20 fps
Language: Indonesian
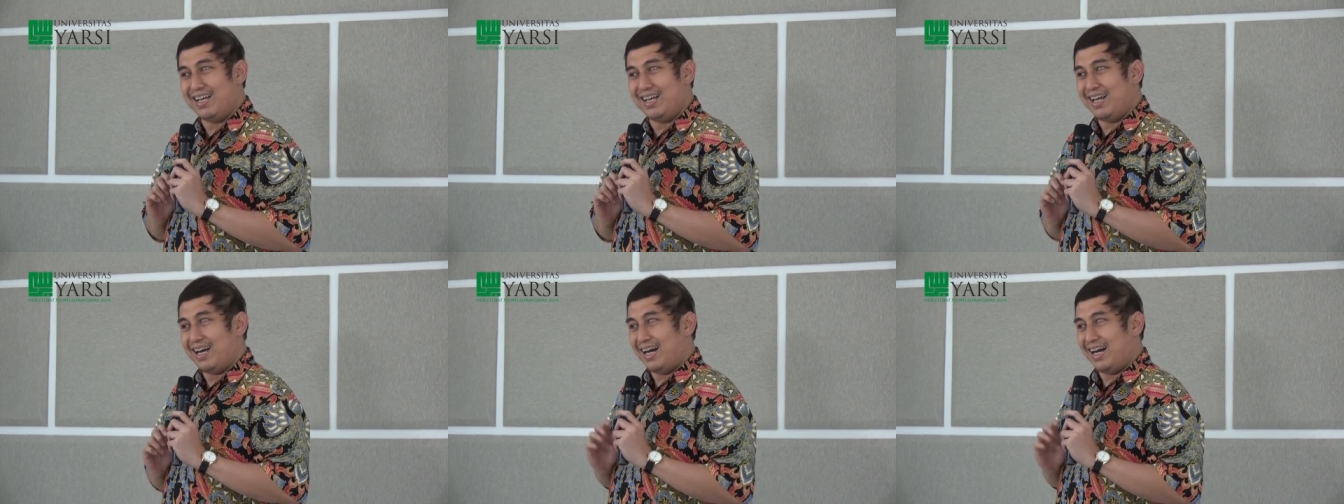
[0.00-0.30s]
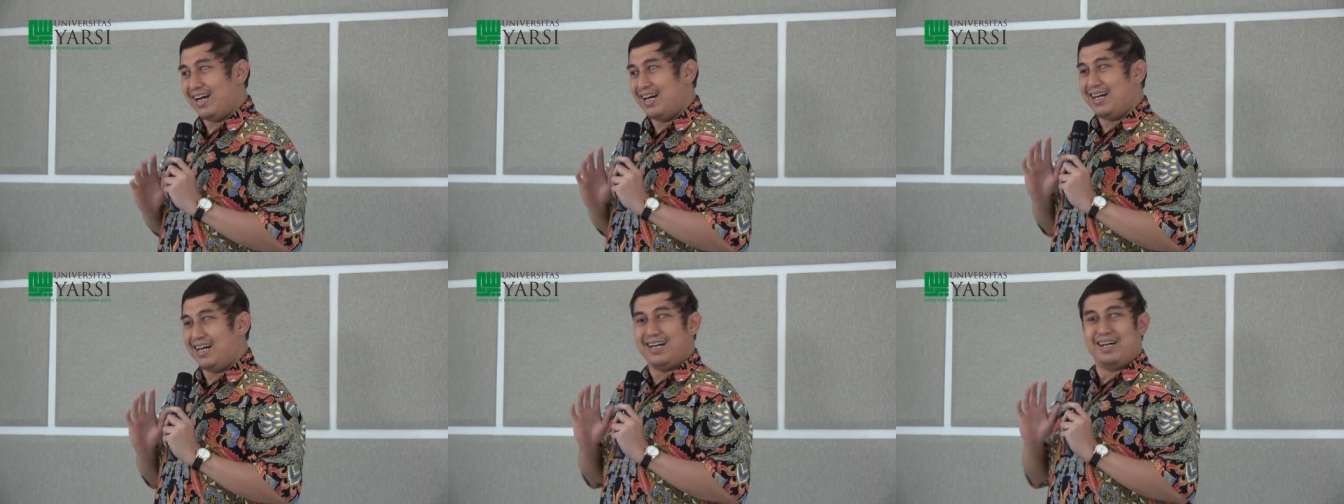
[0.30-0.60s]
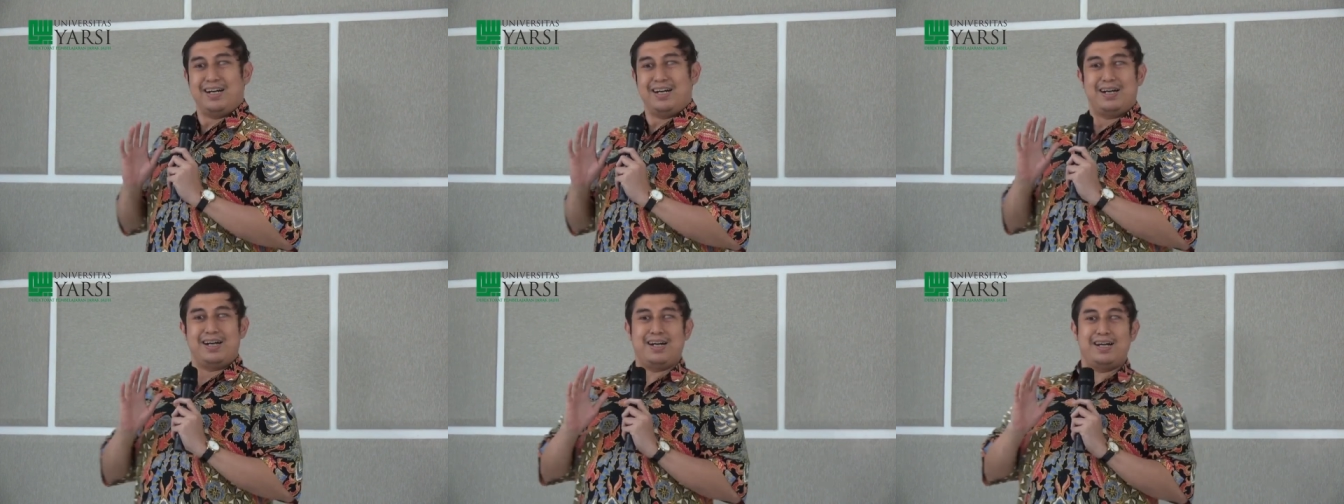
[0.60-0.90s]

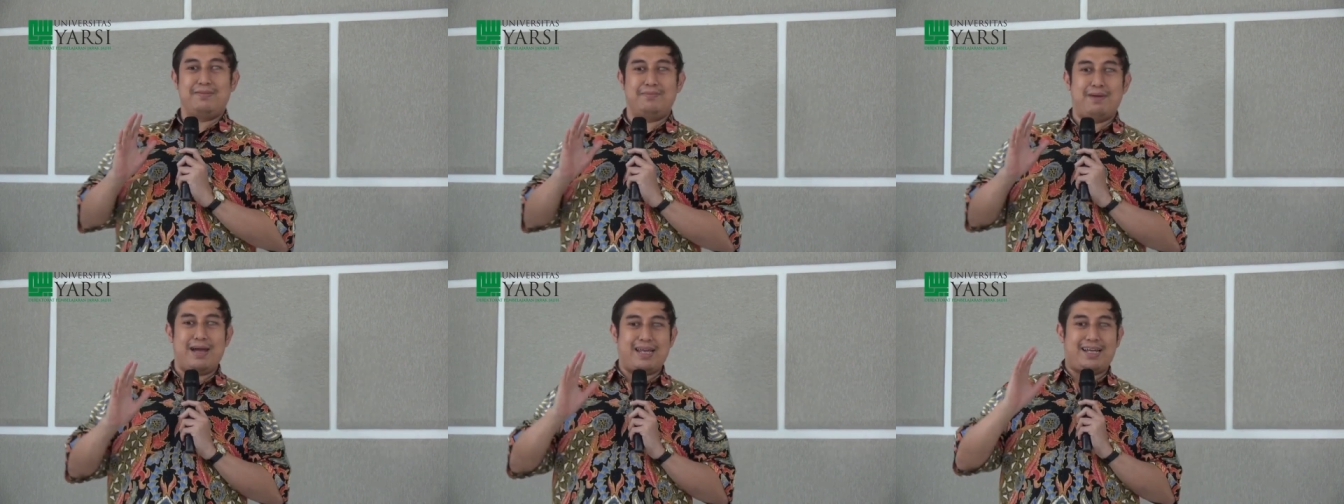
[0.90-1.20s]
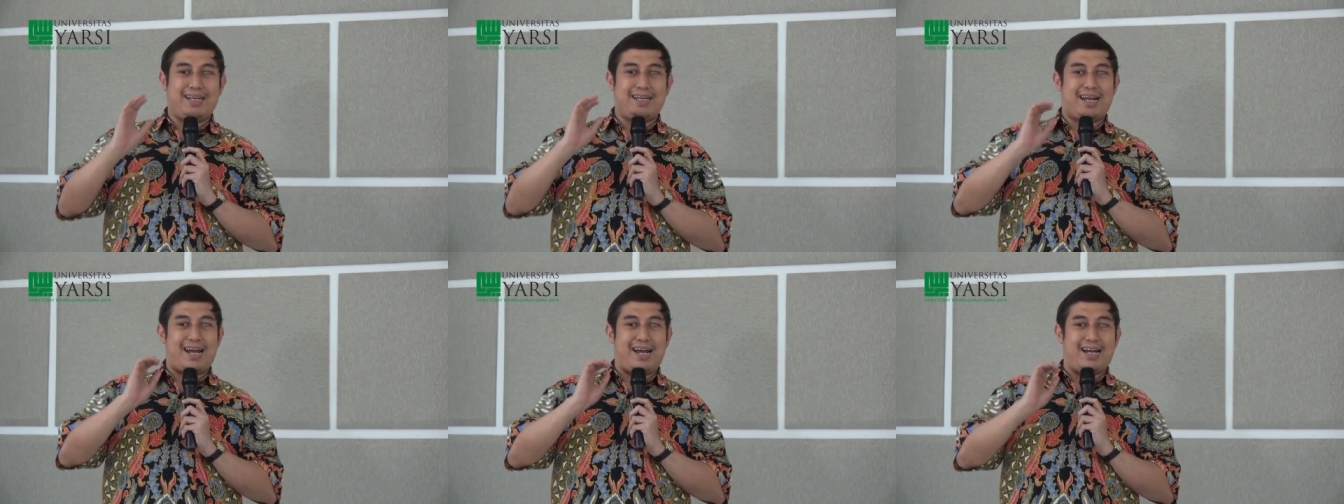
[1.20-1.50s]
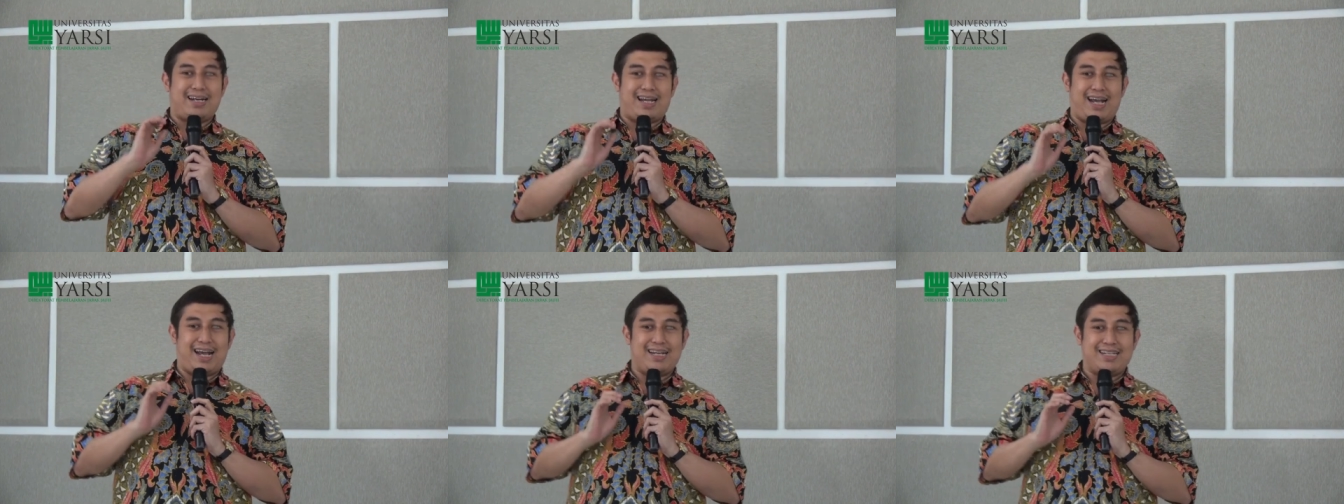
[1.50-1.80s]
Uh, baik
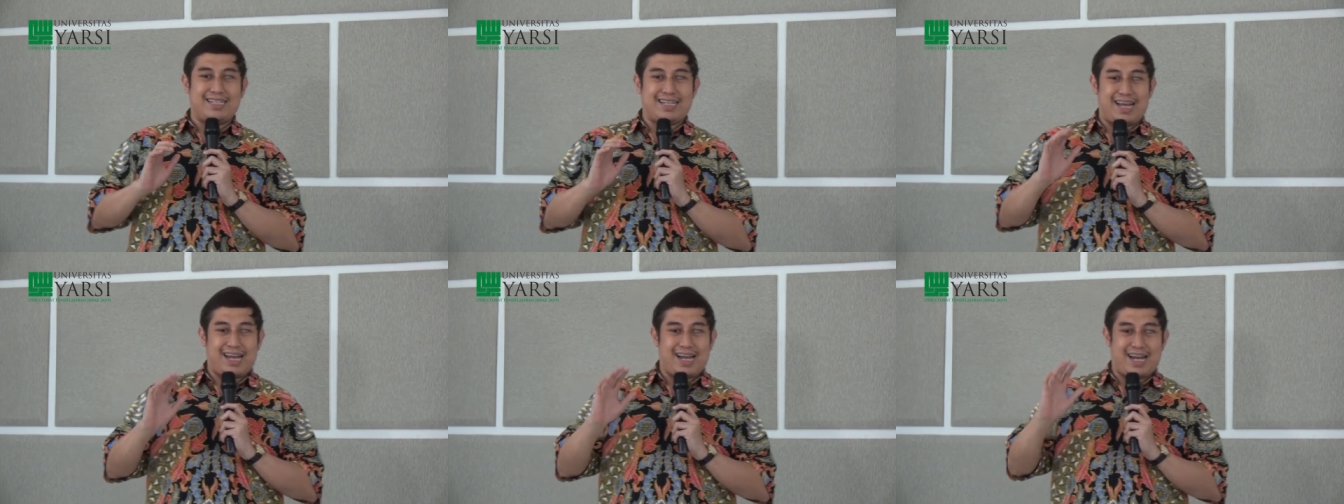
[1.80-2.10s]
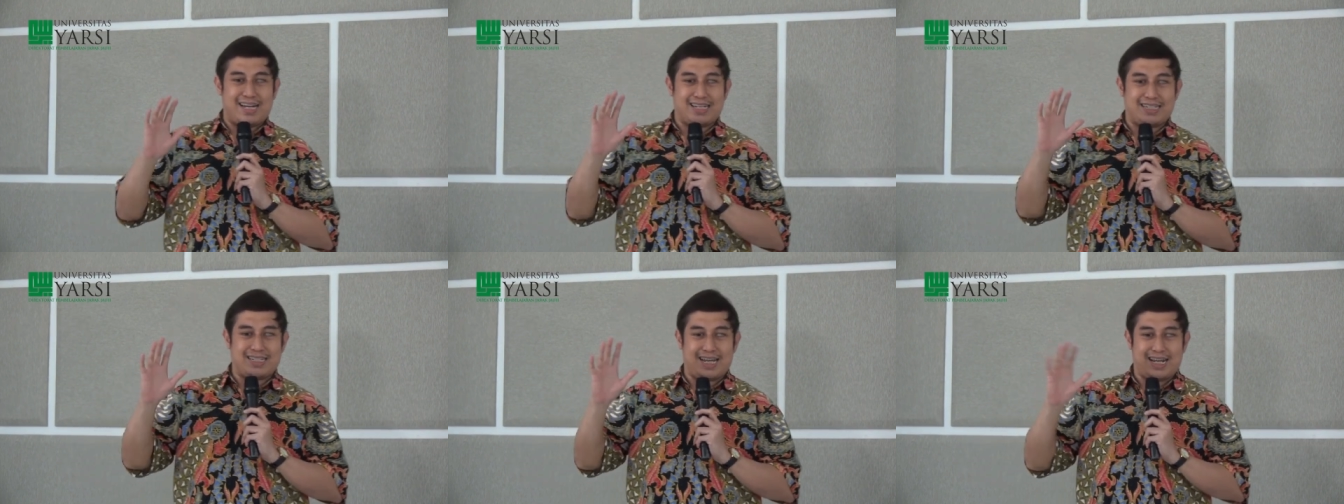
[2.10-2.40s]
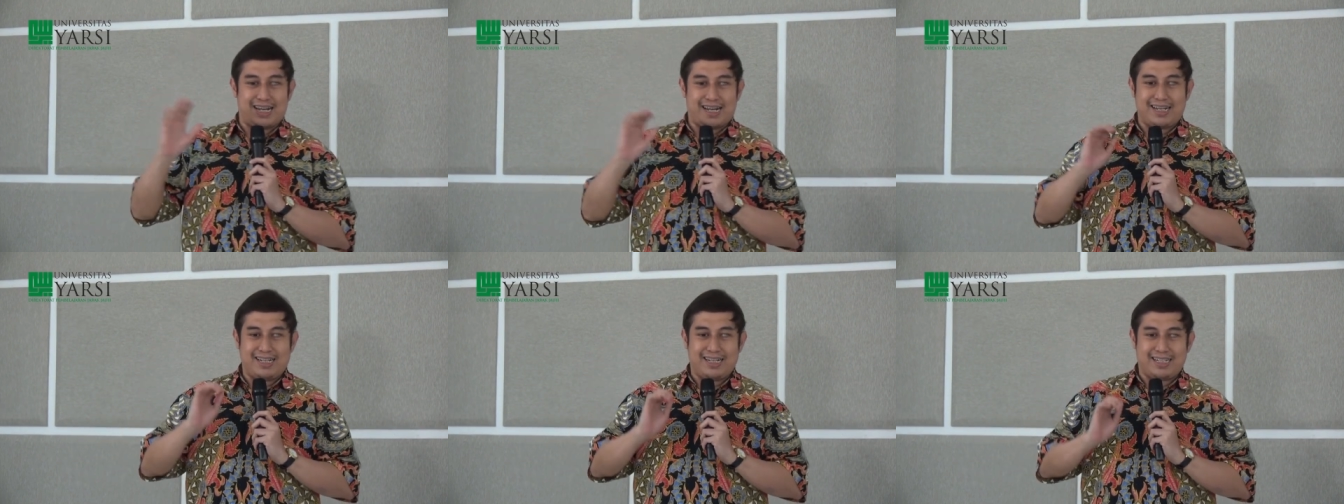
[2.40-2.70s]
rekan-rekan, saya akan
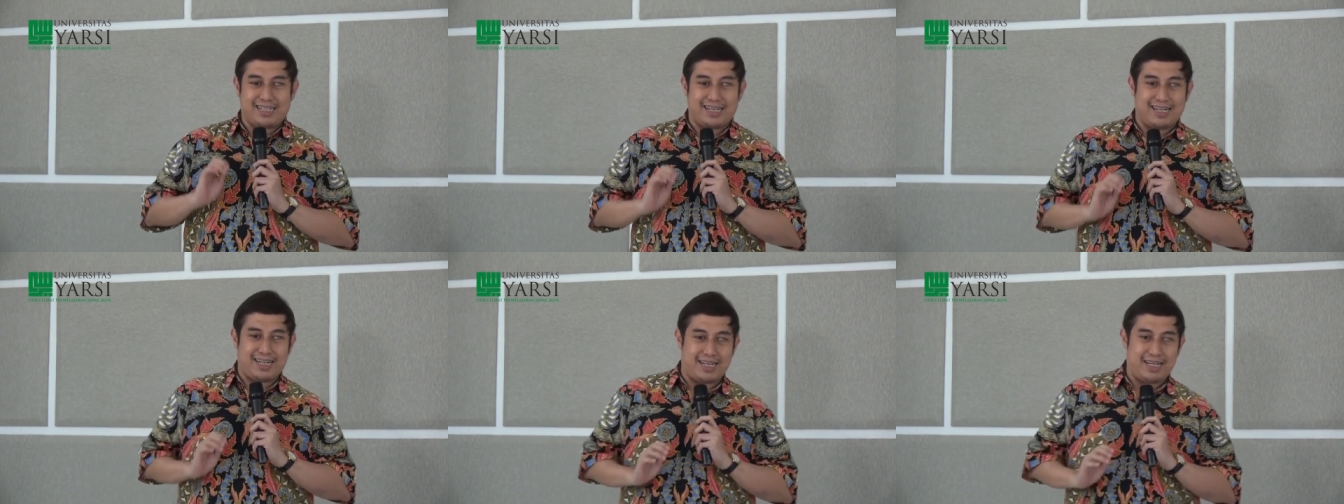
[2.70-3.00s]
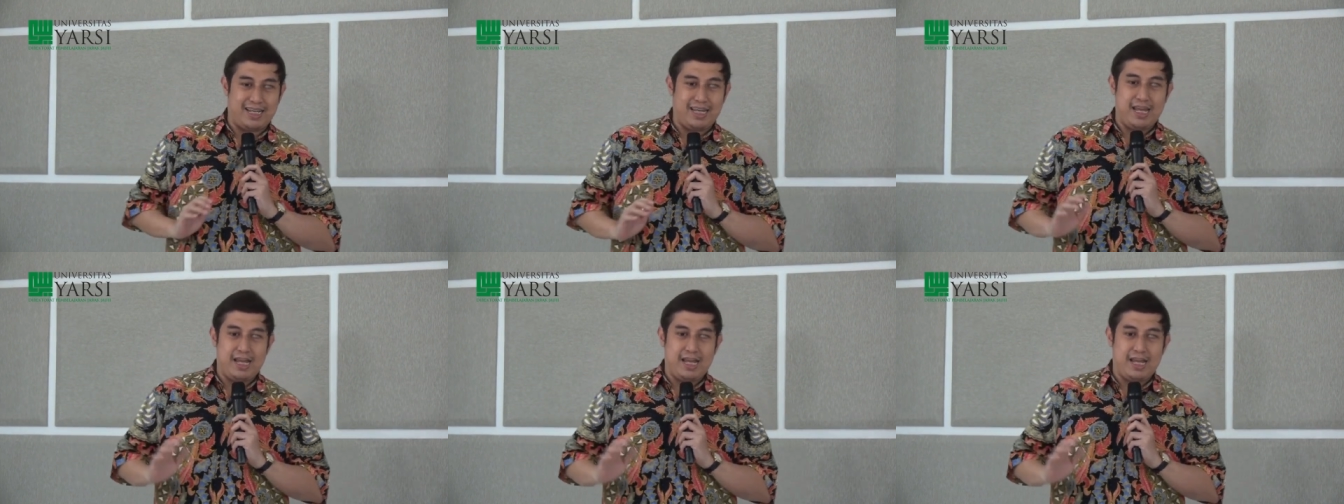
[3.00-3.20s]
sharing di sini.